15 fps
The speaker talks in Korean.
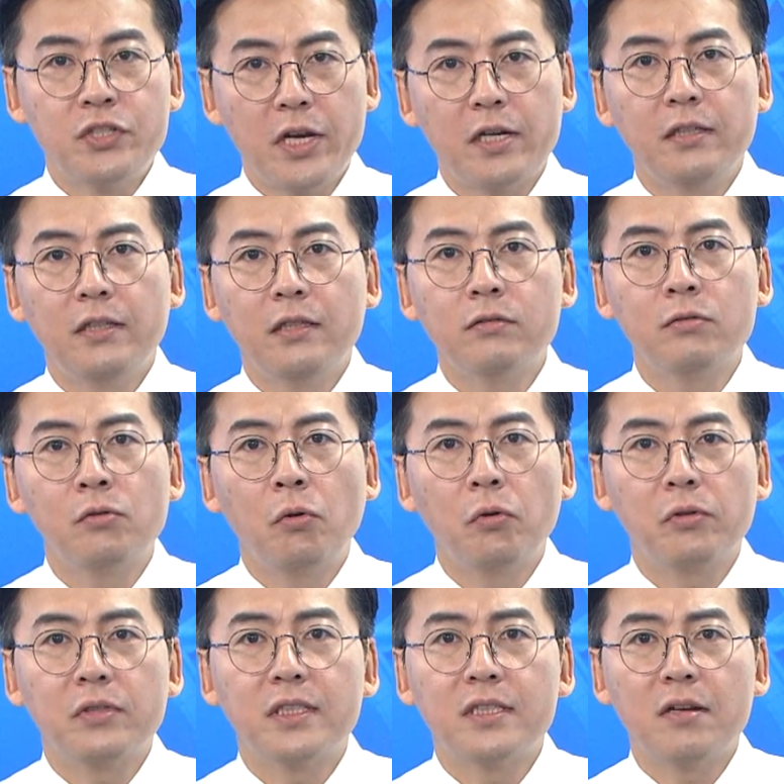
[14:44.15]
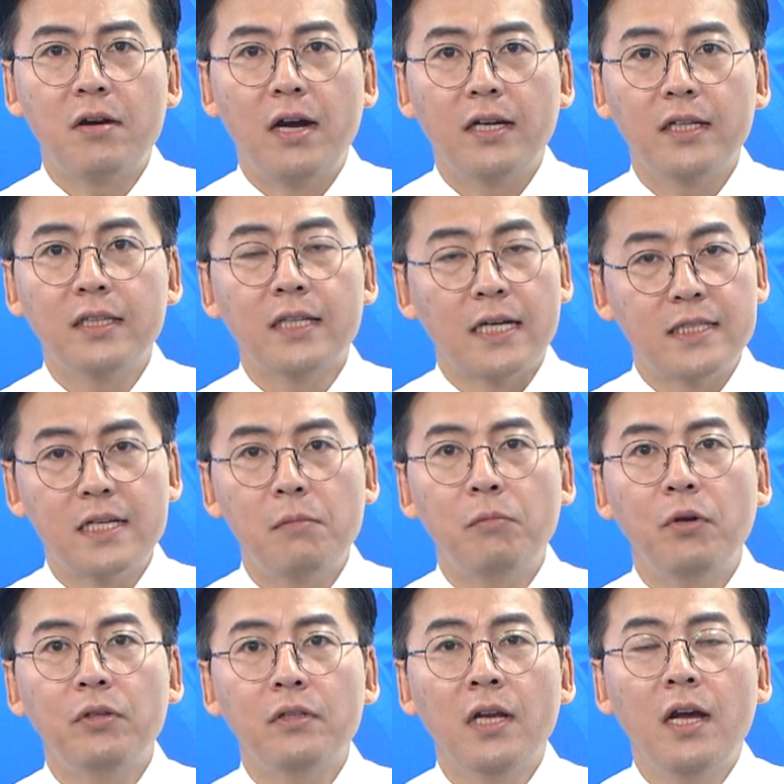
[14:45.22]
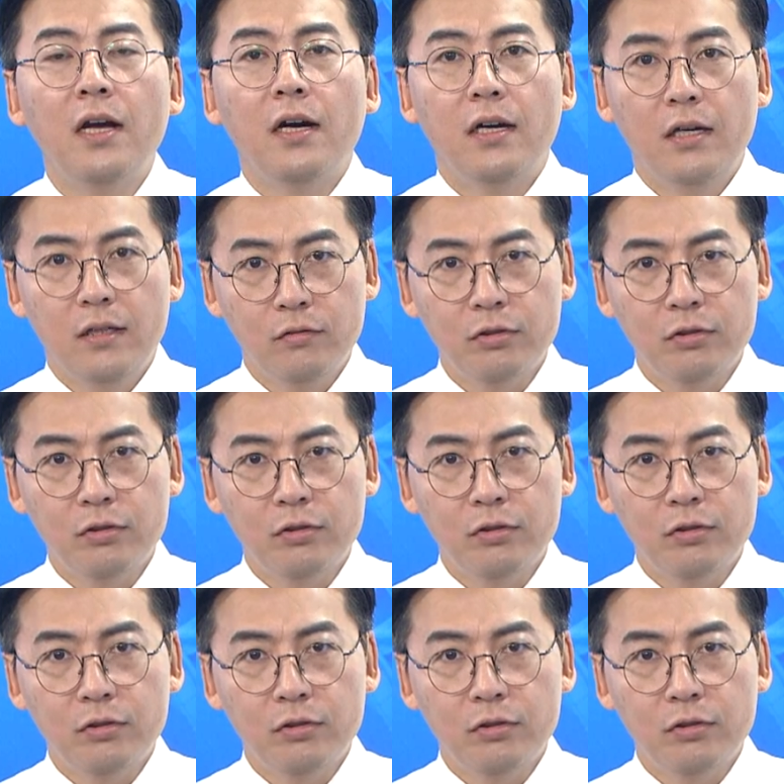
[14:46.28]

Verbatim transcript: 최근의 숨고르기 상황이 다시 한번 어,